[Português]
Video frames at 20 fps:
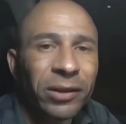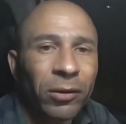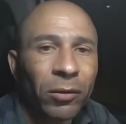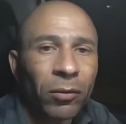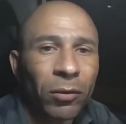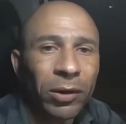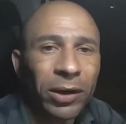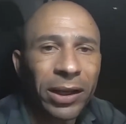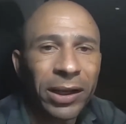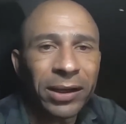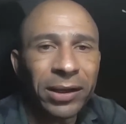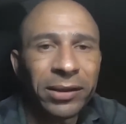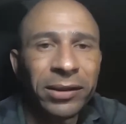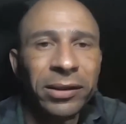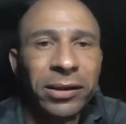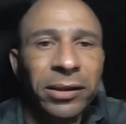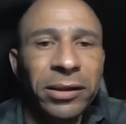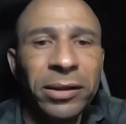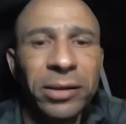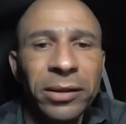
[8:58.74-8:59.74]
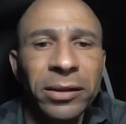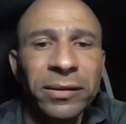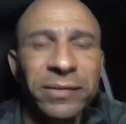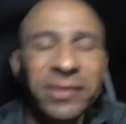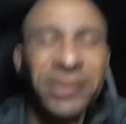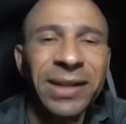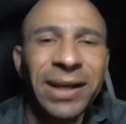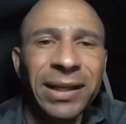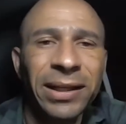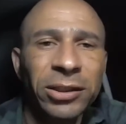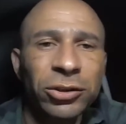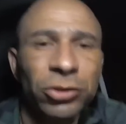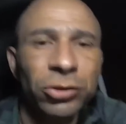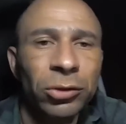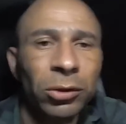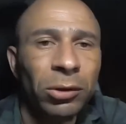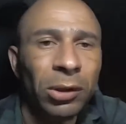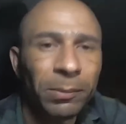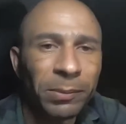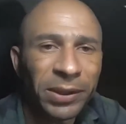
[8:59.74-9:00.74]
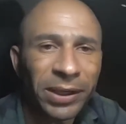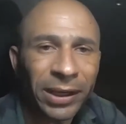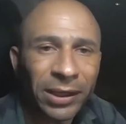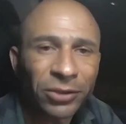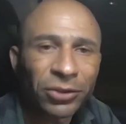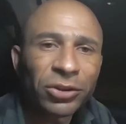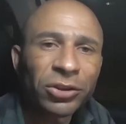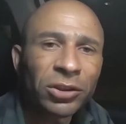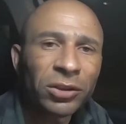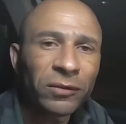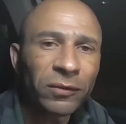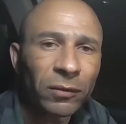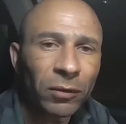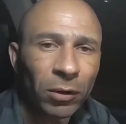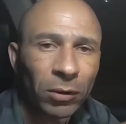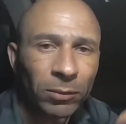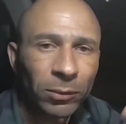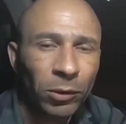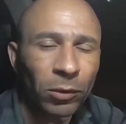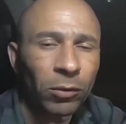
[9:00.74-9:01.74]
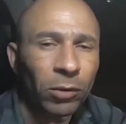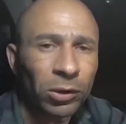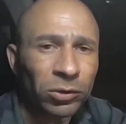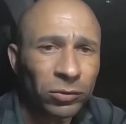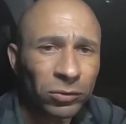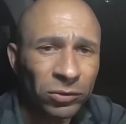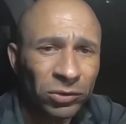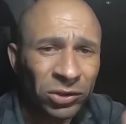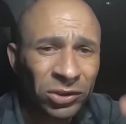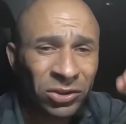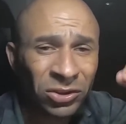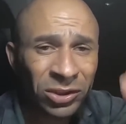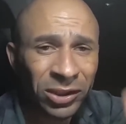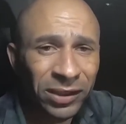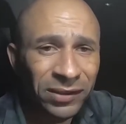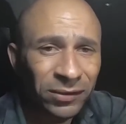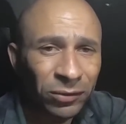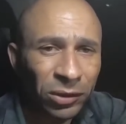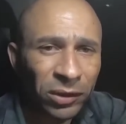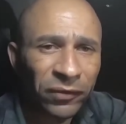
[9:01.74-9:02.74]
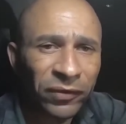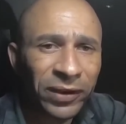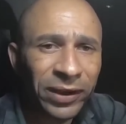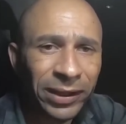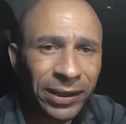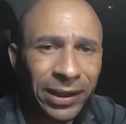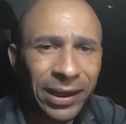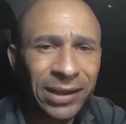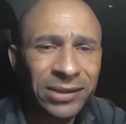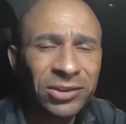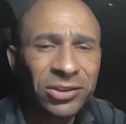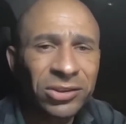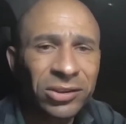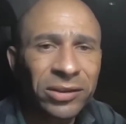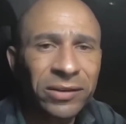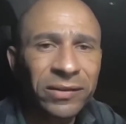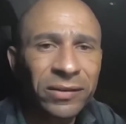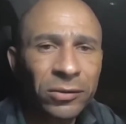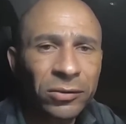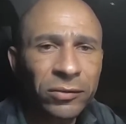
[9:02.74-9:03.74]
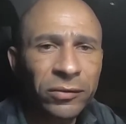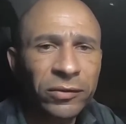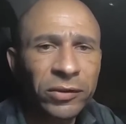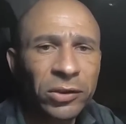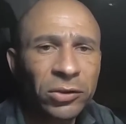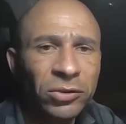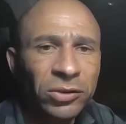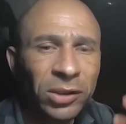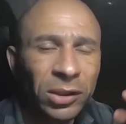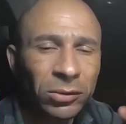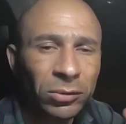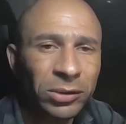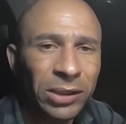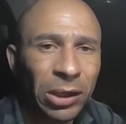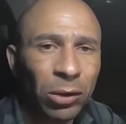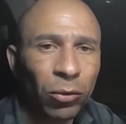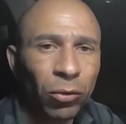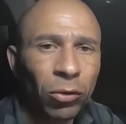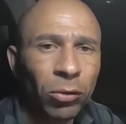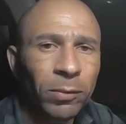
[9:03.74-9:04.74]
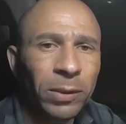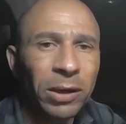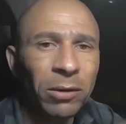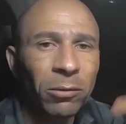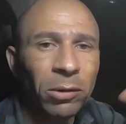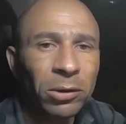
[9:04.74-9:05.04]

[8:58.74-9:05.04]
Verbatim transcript: aí ao colega que se cadastrou no aplicativo com o meu código de indicação que fica na descrição do vídeo, tanto da Uber